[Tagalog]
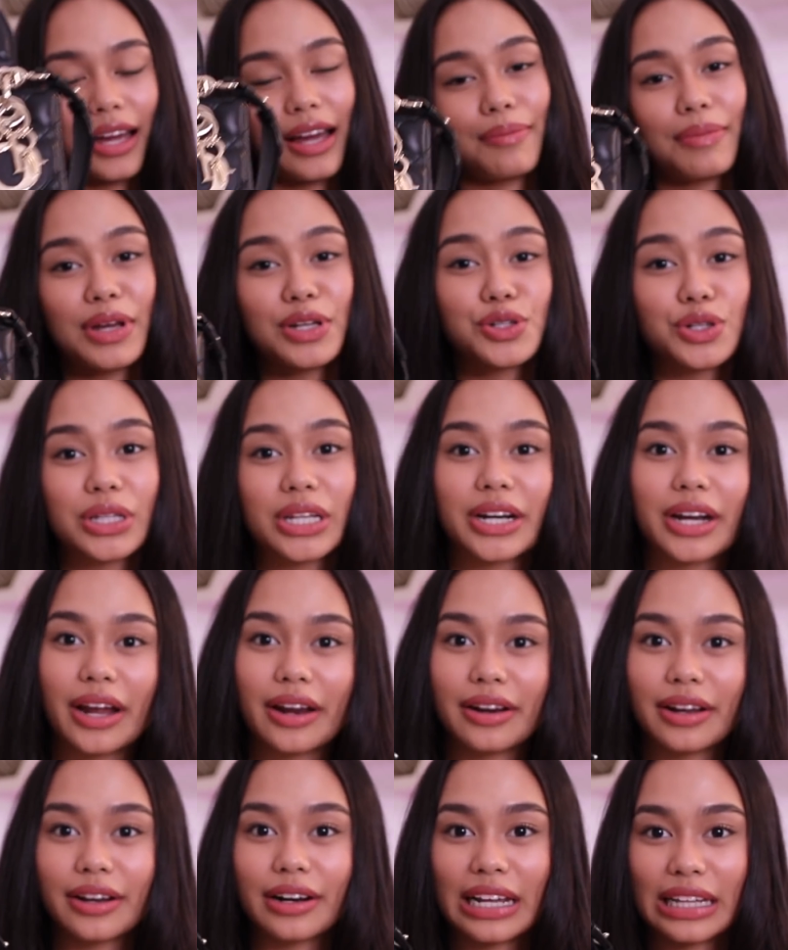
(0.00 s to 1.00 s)
Kaya medyo
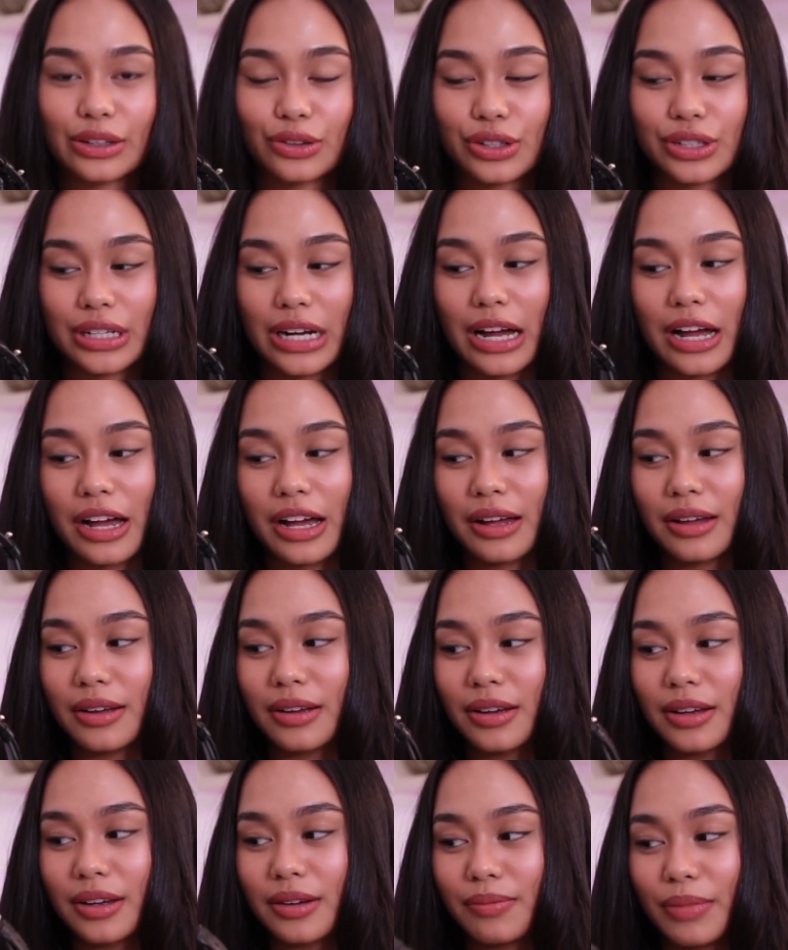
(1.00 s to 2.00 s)
nire-regret ko siya.
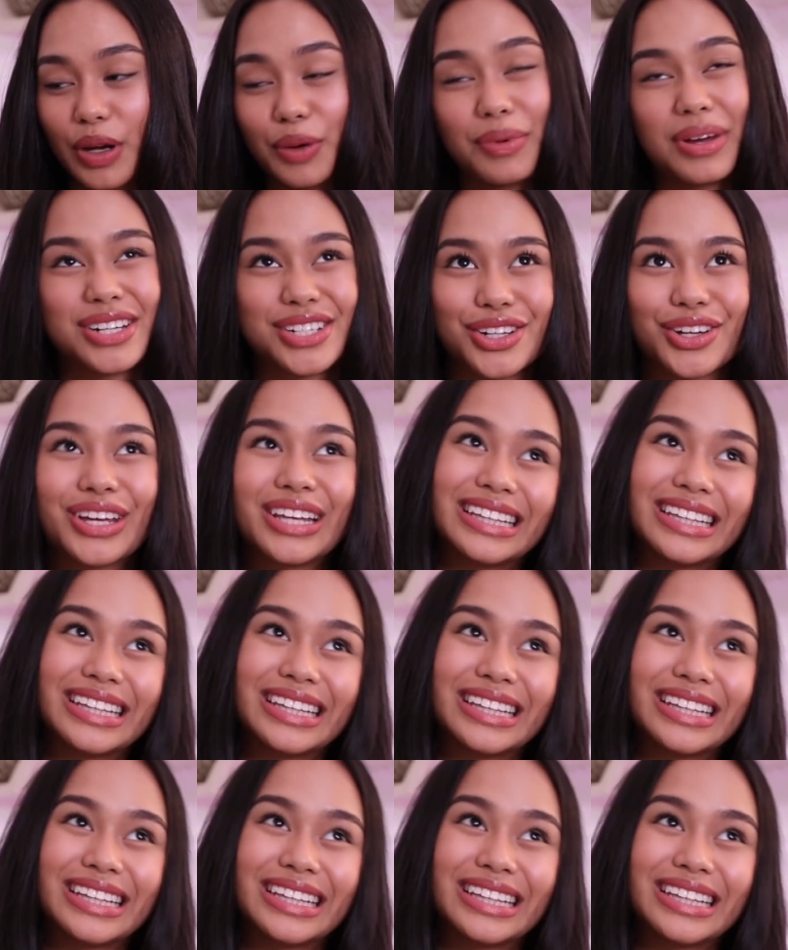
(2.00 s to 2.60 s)
Pero medyo